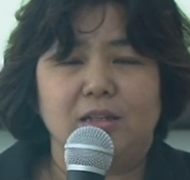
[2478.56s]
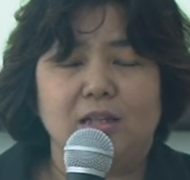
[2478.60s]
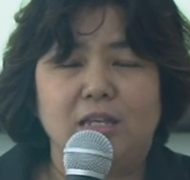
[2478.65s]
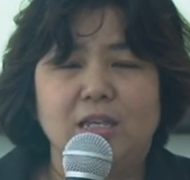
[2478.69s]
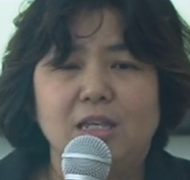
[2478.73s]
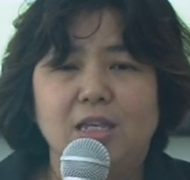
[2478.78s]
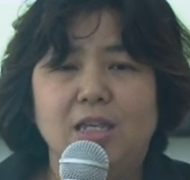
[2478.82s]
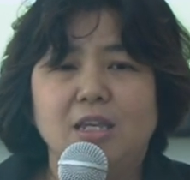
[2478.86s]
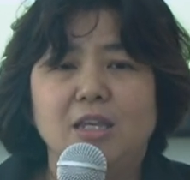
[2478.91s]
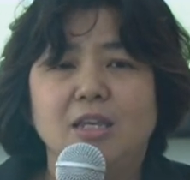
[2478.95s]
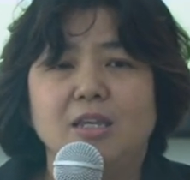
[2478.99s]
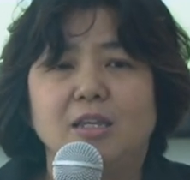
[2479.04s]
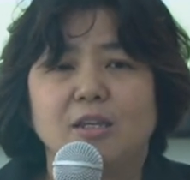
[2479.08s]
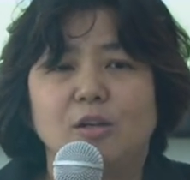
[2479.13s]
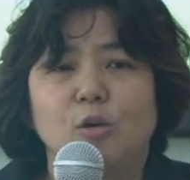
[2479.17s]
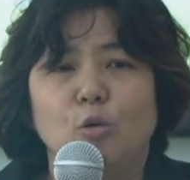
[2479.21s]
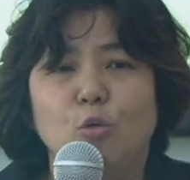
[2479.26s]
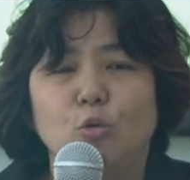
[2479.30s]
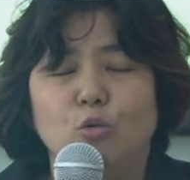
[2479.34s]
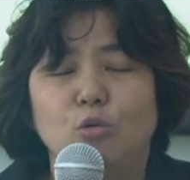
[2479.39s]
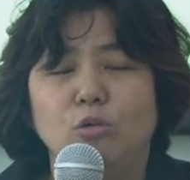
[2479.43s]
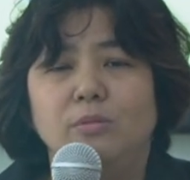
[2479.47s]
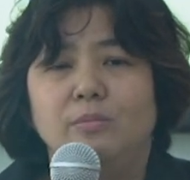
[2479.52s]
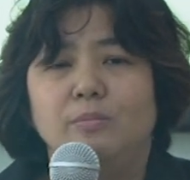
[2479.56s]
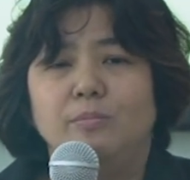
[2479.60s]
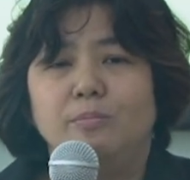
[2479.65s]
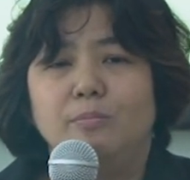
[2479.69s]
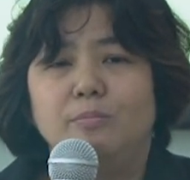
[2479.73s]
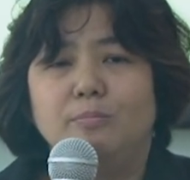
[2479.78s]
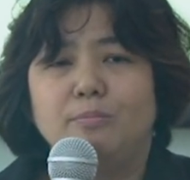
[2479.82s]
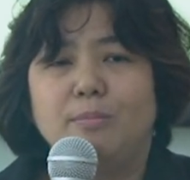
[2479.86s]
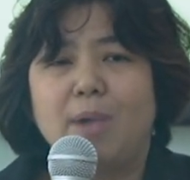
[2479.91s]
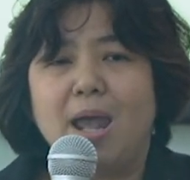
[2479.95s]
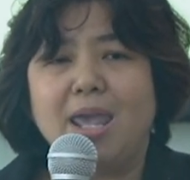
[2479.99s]
ที่คุณ
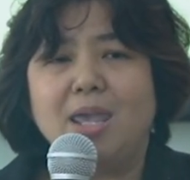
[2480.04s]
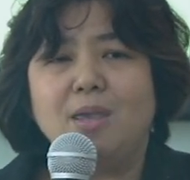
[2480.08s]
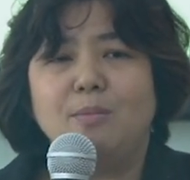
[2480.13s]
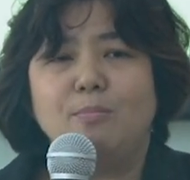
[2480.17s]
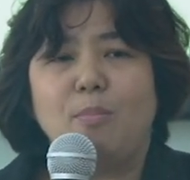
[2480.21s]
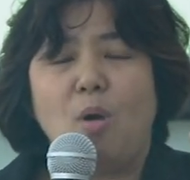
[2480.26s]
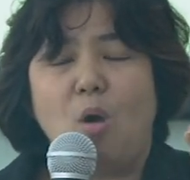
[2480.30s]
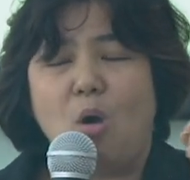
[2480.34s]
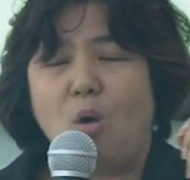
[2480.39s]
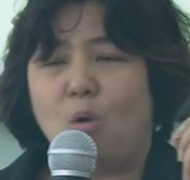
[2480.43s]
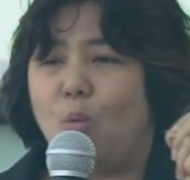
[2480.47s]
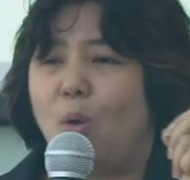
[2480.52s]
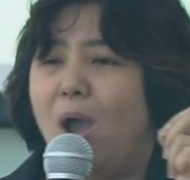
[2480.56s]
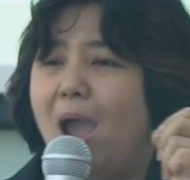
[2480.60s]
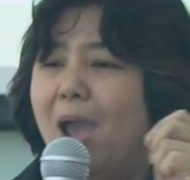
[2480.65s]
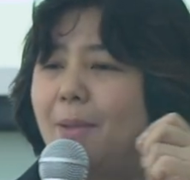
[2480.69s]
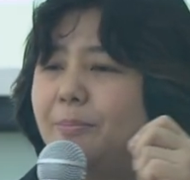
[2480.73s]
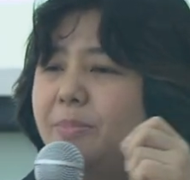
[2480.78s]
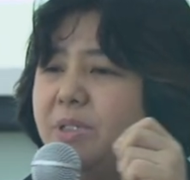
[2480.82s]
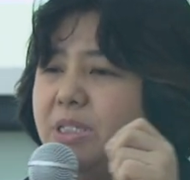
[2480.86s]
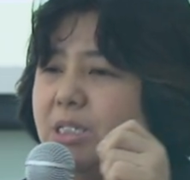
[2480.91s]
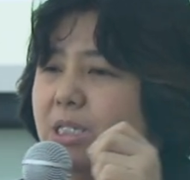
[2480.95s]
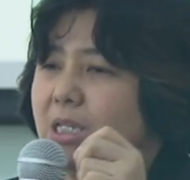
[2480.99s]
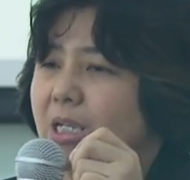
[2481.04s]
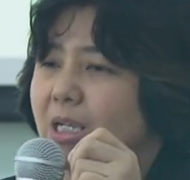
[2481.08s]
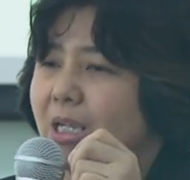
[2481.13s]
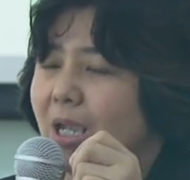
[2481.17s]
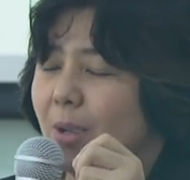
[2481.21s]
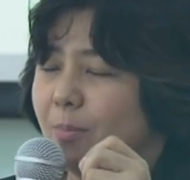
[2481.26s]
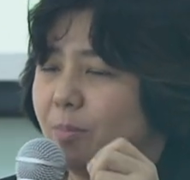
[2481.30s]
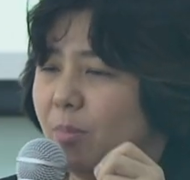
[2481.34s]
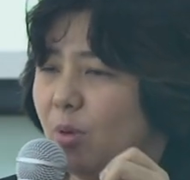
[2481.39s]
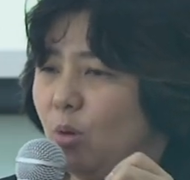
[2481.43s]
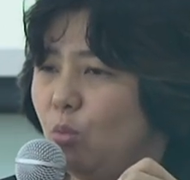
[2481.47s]
ไม่บอกความจริง
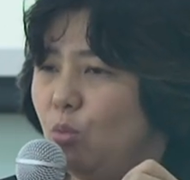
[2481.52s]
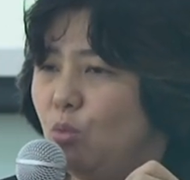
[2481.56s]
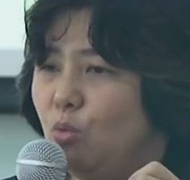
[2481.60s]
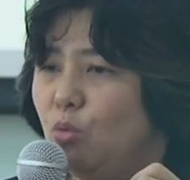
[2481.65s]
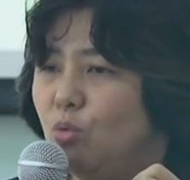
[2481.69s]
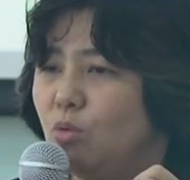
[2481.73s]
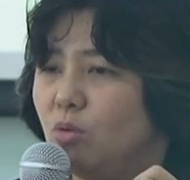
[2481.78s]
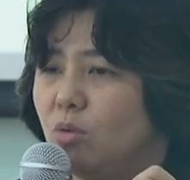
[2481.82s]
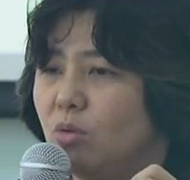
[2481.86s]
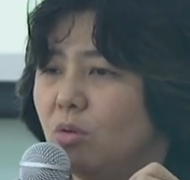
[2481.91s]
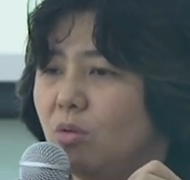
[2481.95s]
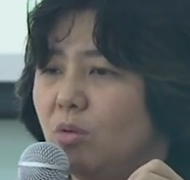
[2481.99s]
กับลูก